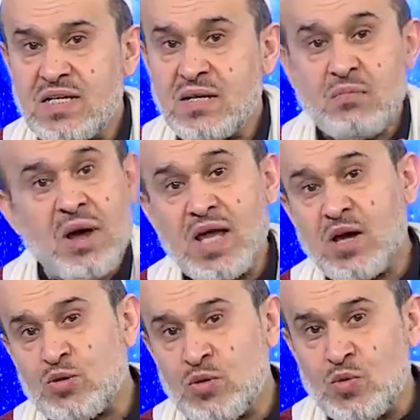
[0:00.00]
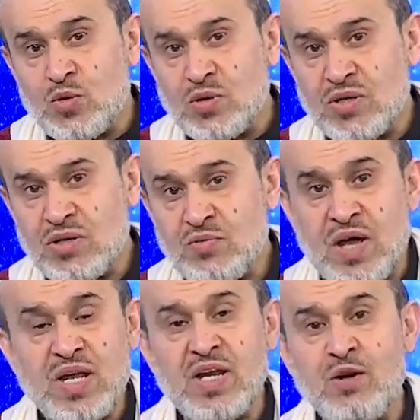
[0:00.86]
ما يكتبون
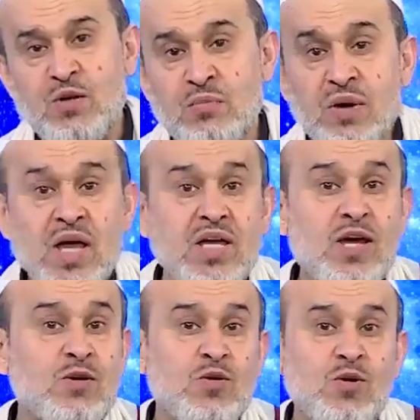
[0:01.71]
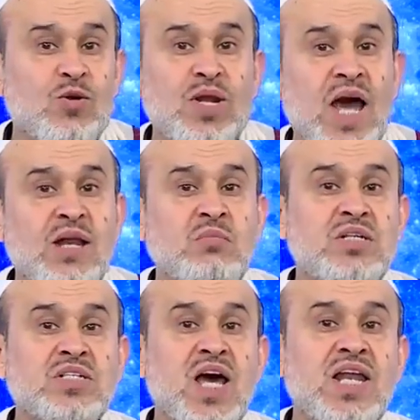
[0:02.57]
فإنهم ينقلون عن
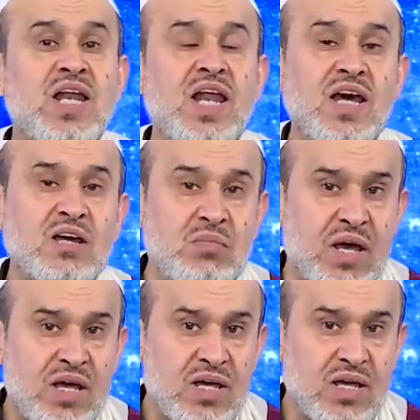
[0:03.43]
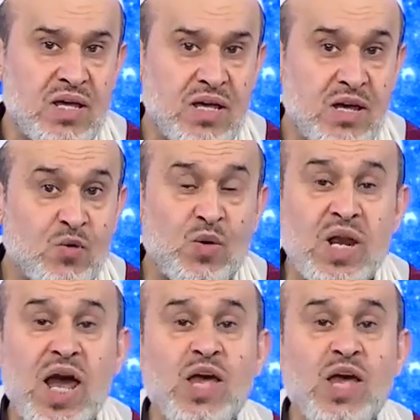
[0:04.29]
ميزان الحكمة ولا